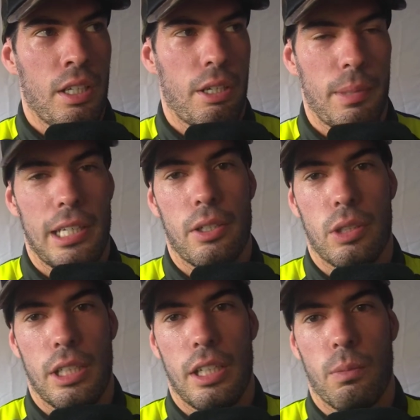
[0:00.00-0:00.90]

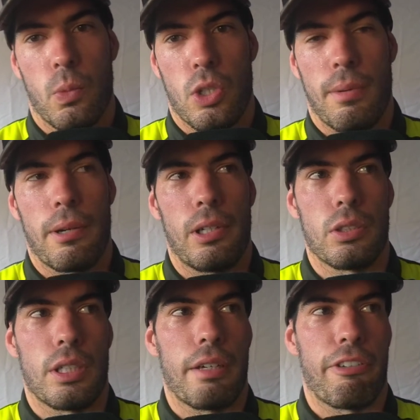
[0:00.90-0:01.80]
Emiliano tenía mucha más
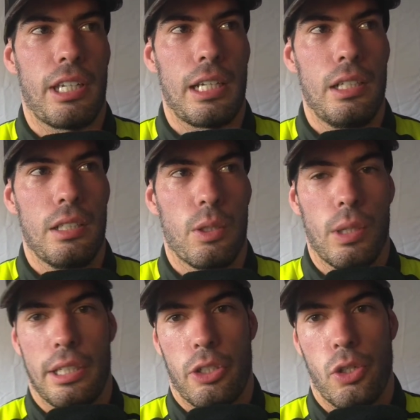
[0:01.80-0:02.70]
velocidad final,
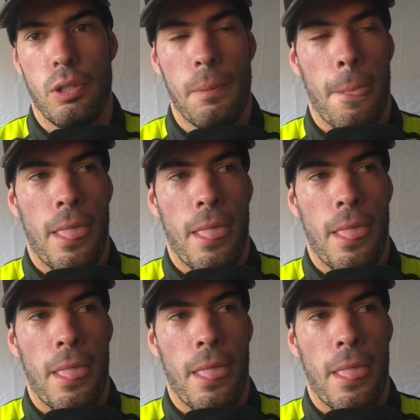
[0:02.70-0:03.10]
igual que yo,